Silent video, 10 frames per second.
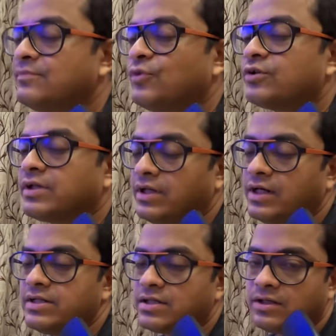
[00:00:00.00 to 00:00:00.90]
মদ
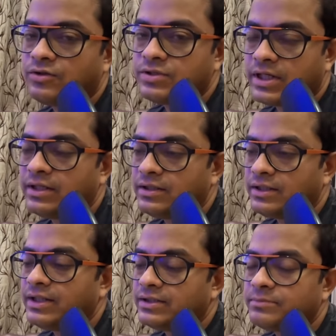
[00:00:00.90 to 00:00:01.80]
খেয়ে গাড়ি চালানো যায় না
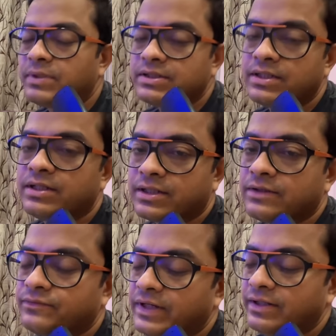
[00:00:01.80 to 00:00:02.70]
ঠিক আছে পাঁচ হাজার
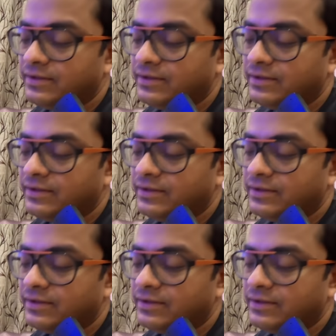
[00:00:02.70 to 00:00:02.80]
টাকা ফাইন